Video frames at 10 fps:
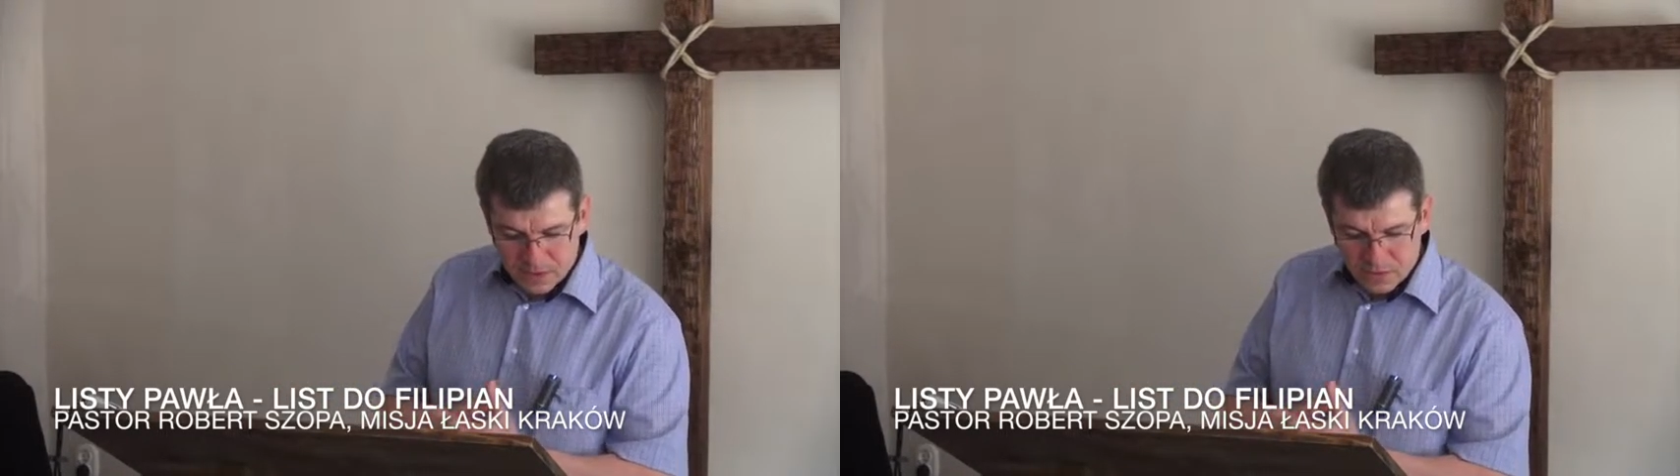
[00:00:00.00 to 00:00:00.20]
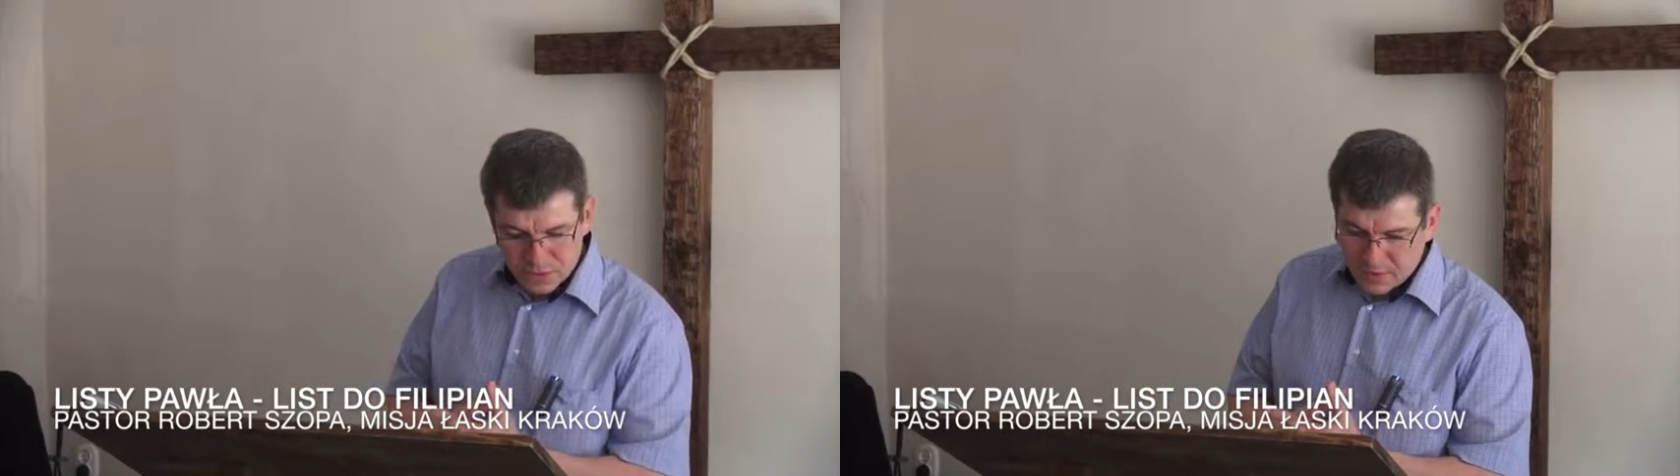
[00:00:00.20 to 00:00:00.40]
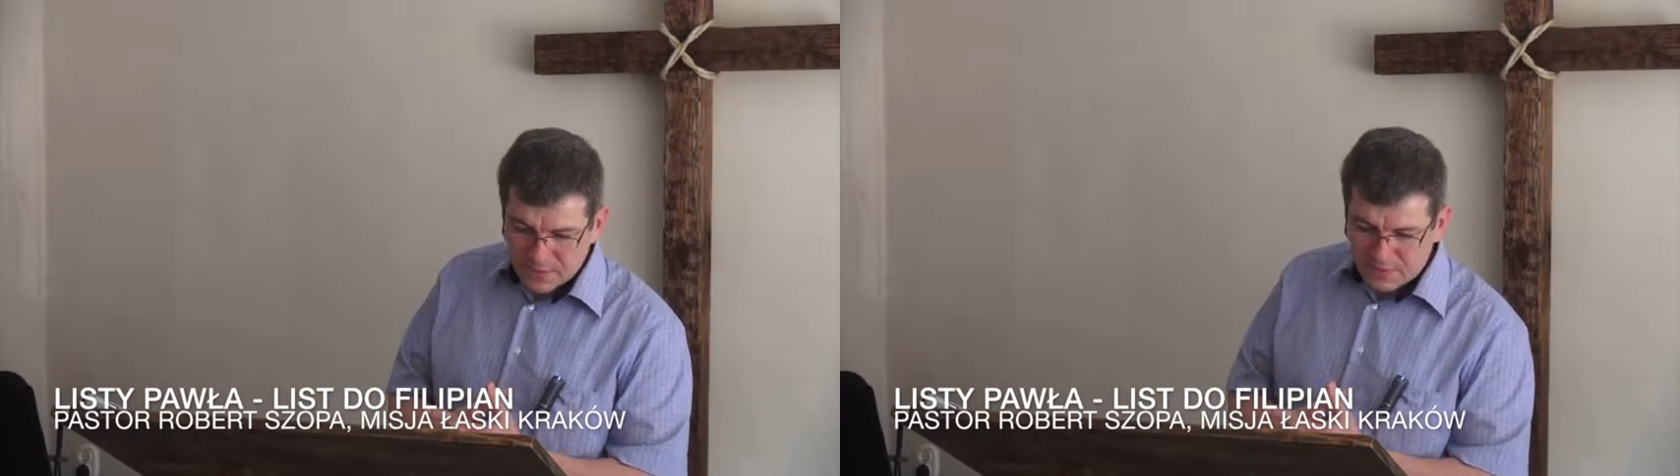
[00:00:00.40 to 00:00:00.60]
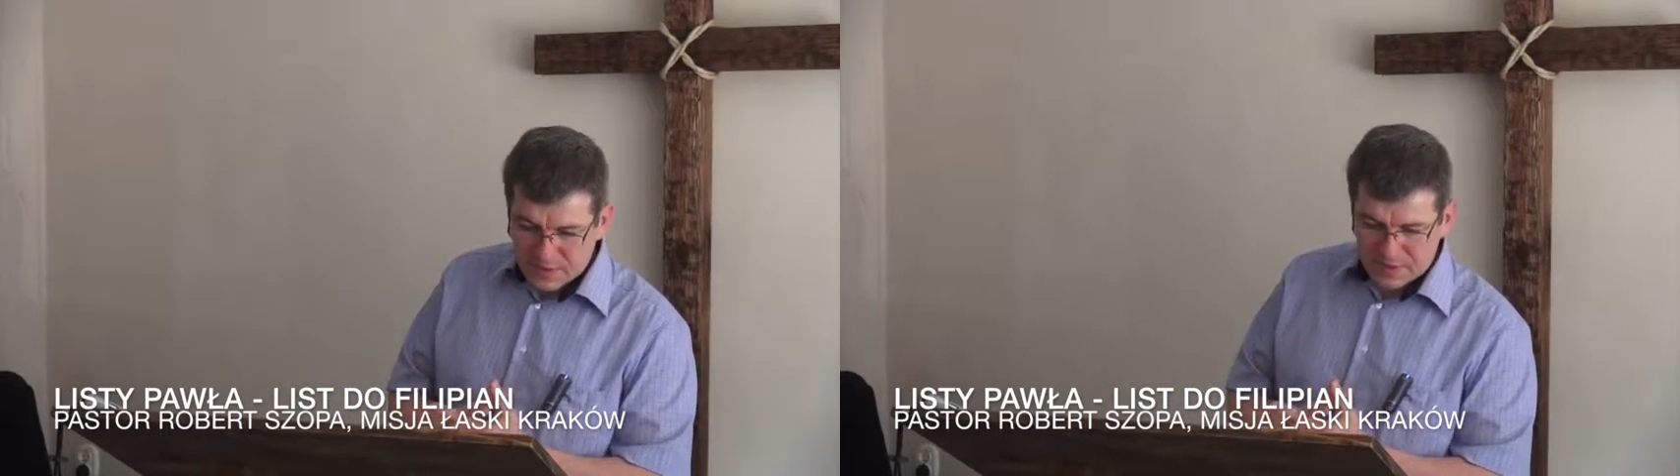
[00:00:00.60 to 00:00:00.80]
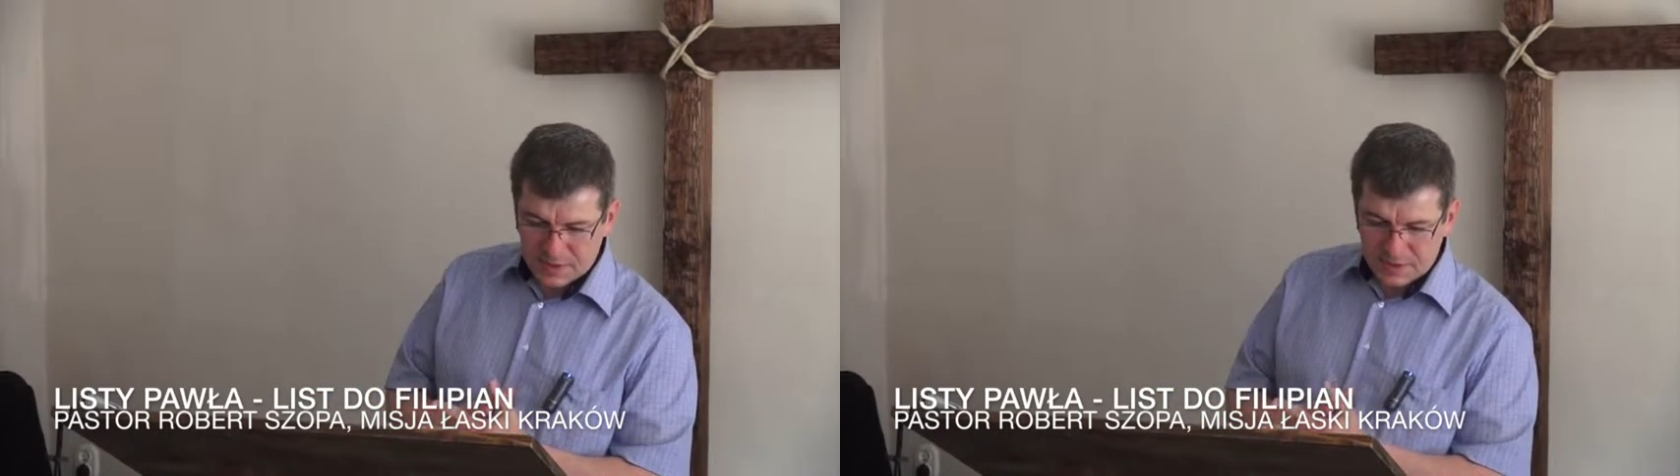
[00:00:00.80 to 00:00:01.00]
kluczowe
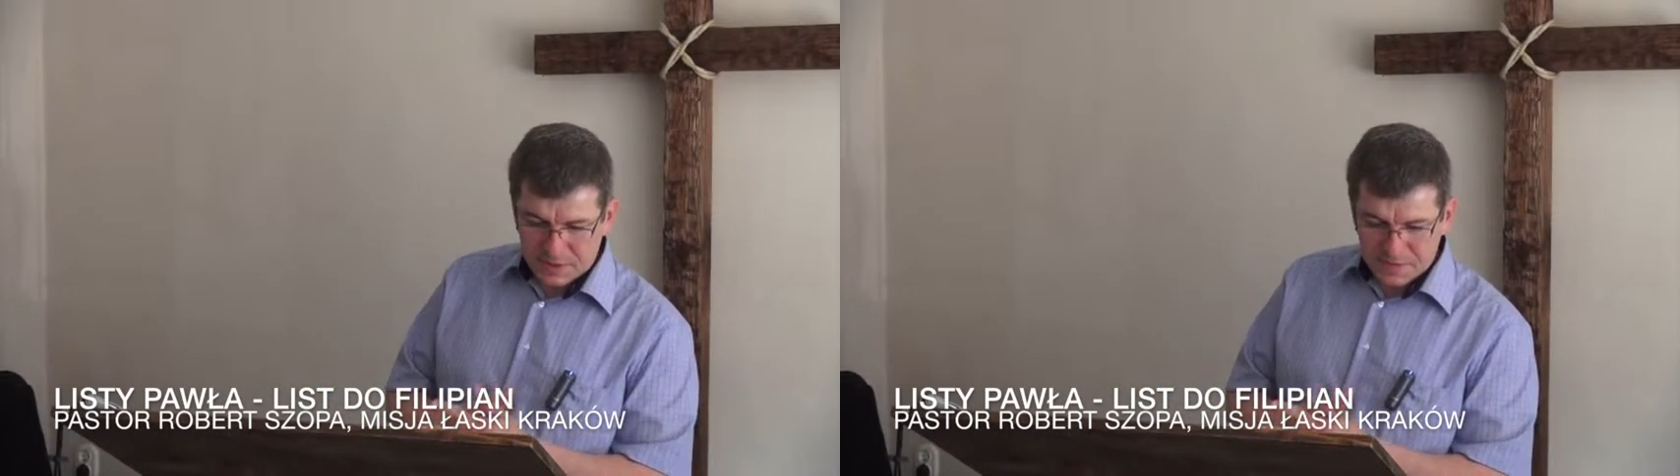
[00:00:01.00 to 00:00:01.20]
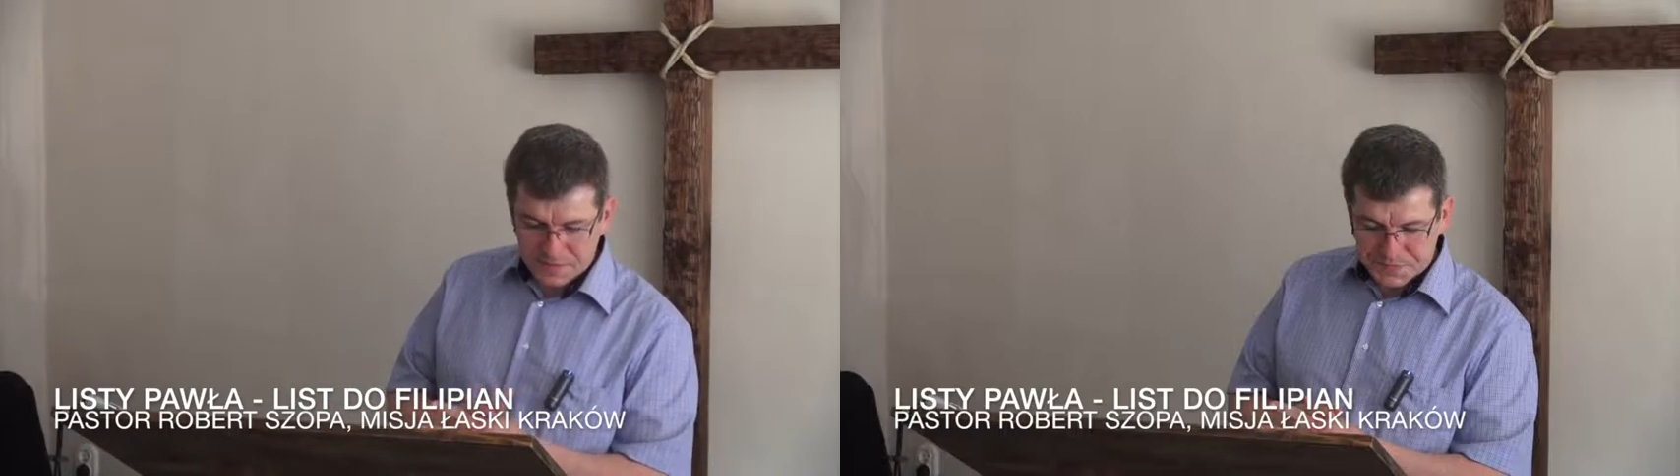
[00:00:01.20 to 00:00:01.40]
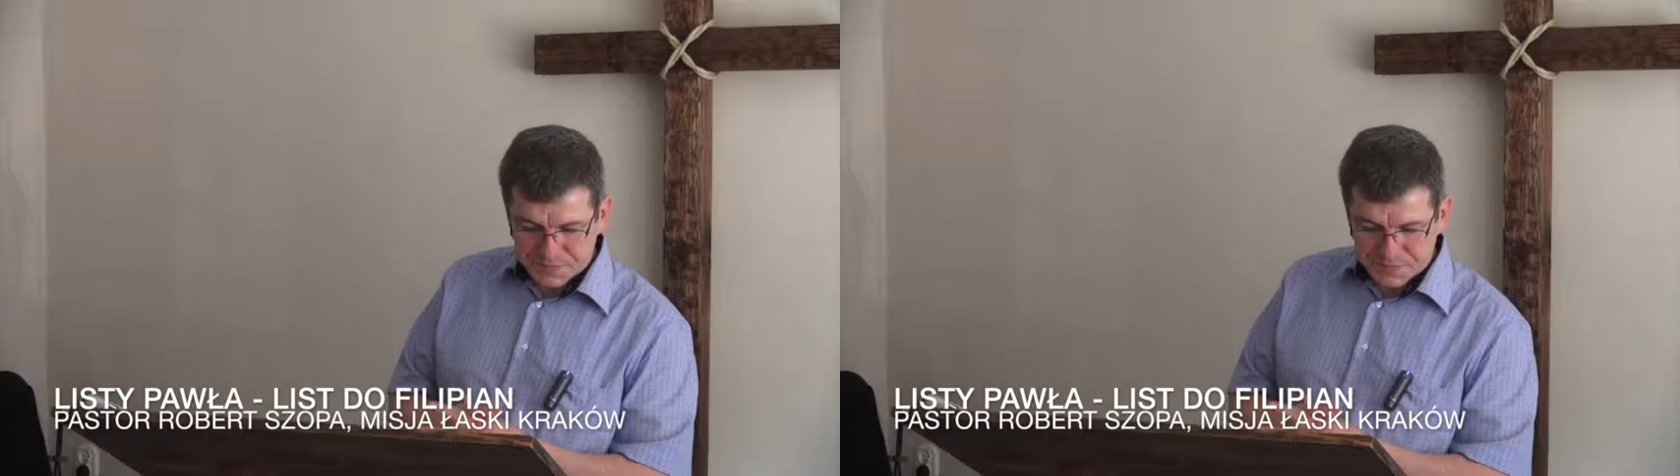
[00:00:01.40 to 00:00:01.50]
wersety.